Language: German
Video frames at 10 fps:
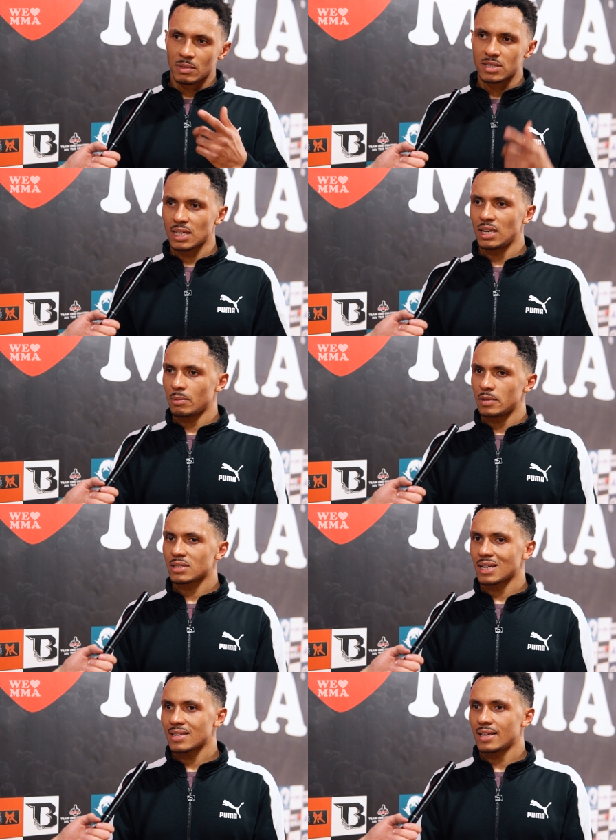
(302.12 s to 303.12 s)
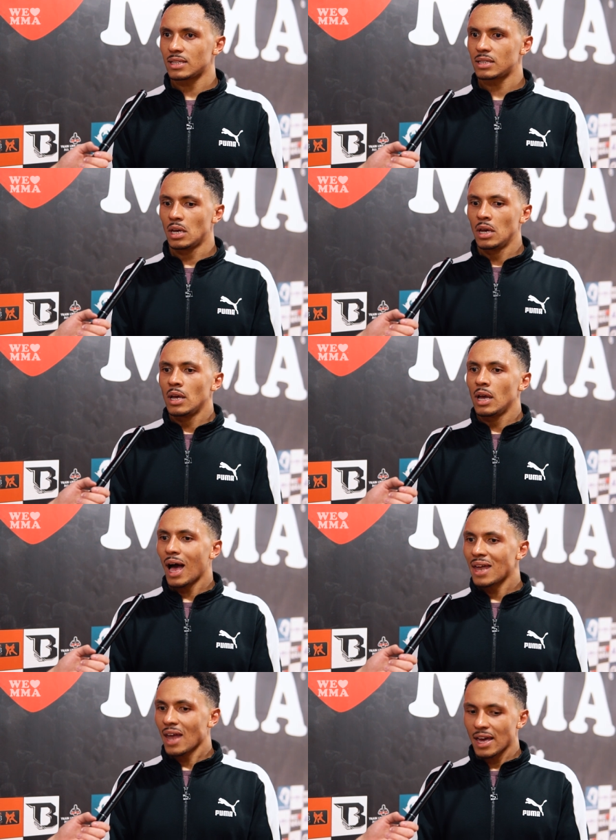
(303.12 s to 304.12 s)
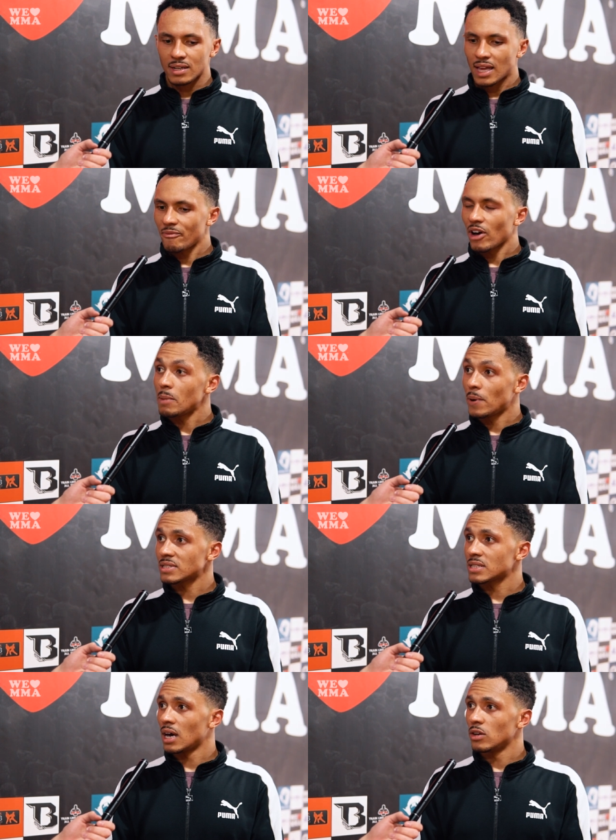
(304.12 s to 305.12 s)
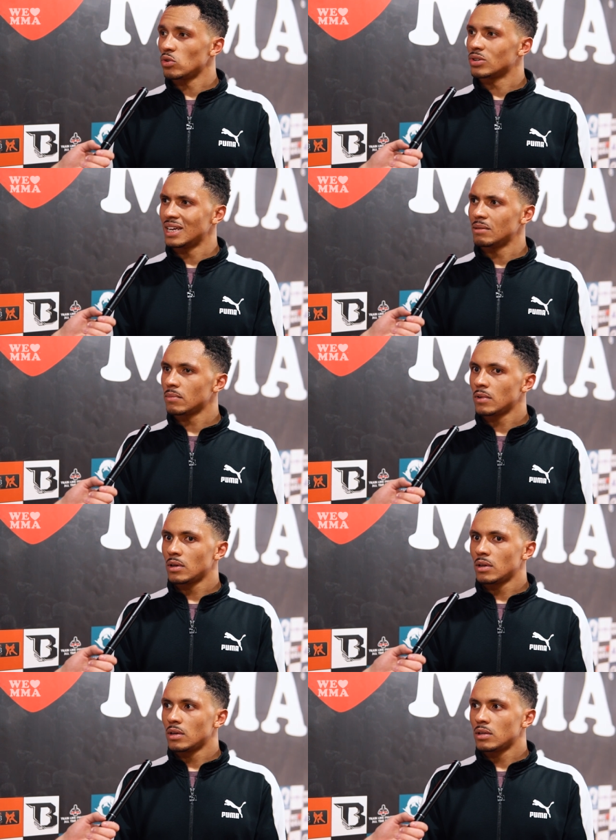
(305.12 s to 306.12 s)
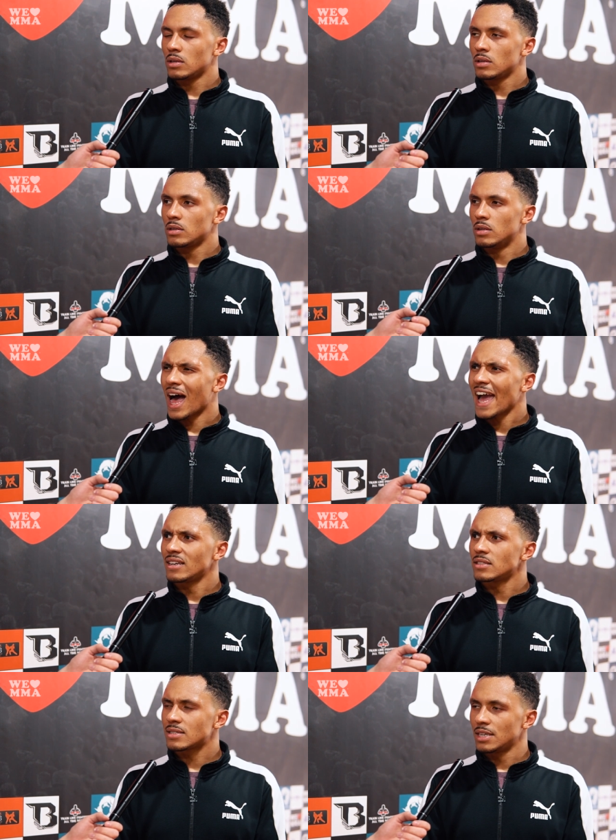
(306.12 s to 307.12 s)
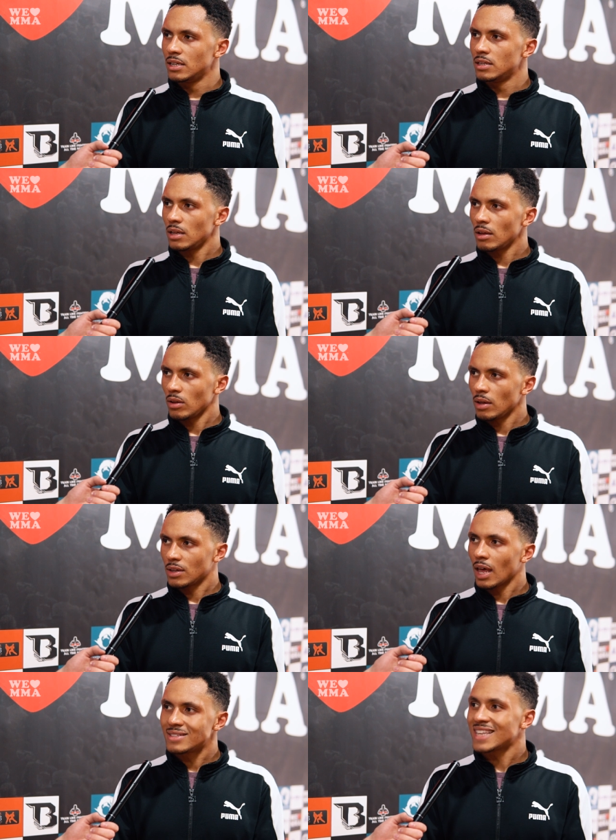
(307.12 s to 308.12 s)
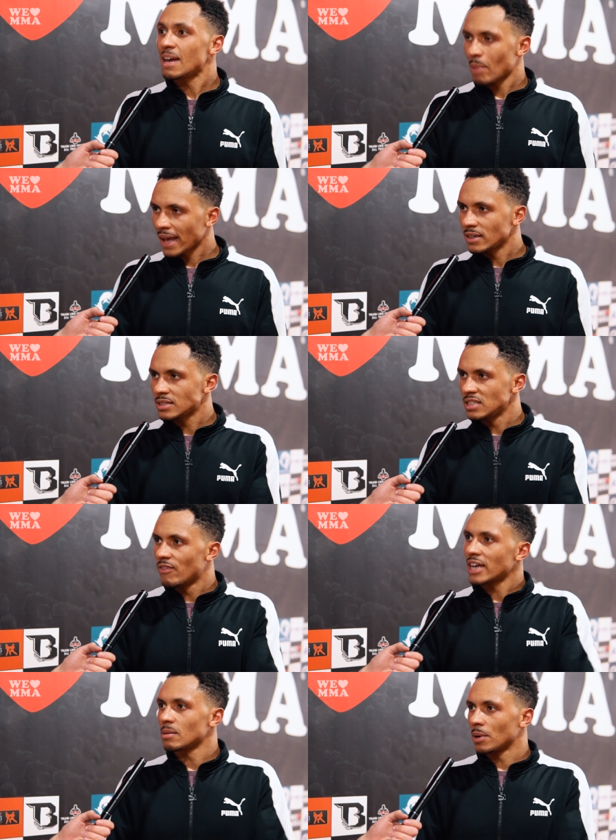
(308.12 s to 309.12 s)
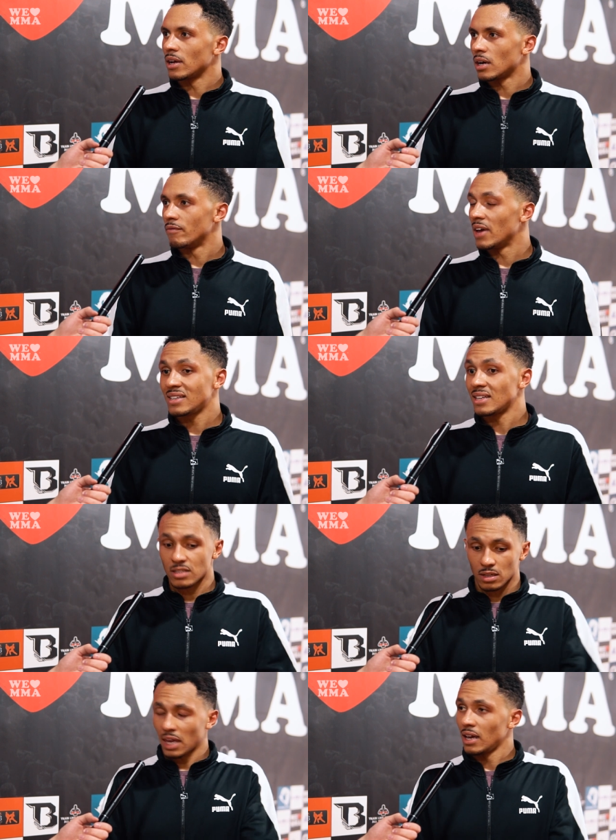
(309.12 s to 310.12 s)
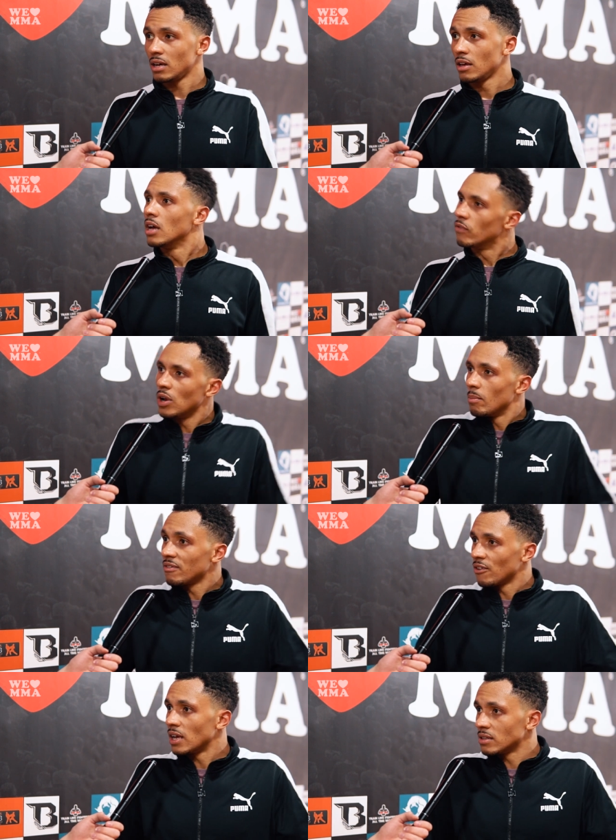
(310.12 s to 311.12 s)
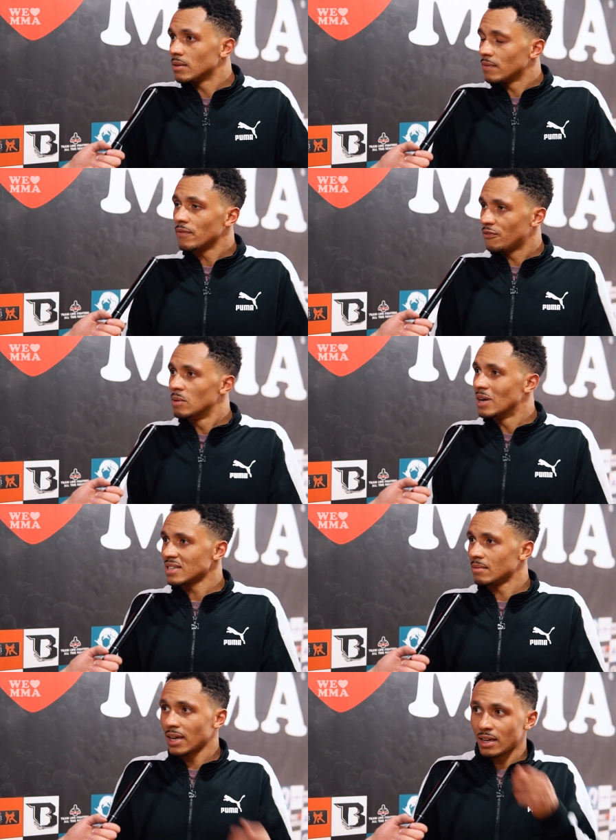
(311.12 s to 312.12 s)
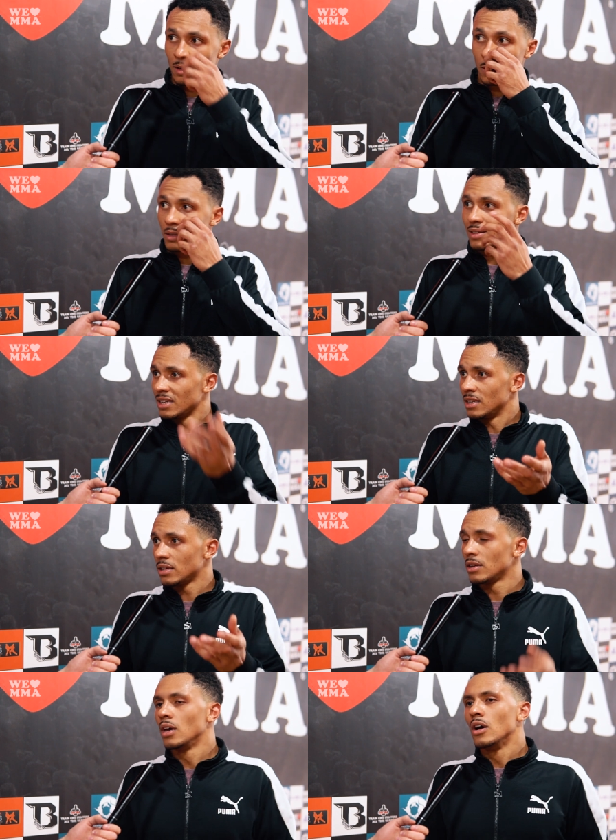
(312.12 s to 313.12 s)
ihm gesehen habe, ist, dass er sich an einen Kämpfer anpassen kann und dem einen eigenen Stil in seinem eigenen Stil weiterbringen kann. Wäre ich jetzt ein Ringer, würde er mich vielleicht viel besser im Ring trainieren.